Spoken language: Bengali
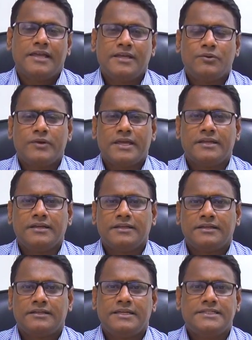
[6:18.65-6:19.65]
এই রোগের
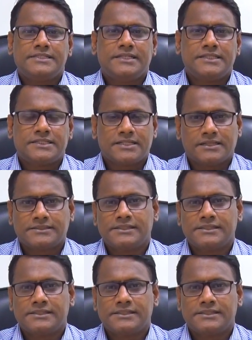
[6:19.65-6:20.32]
কি চিকিৎসা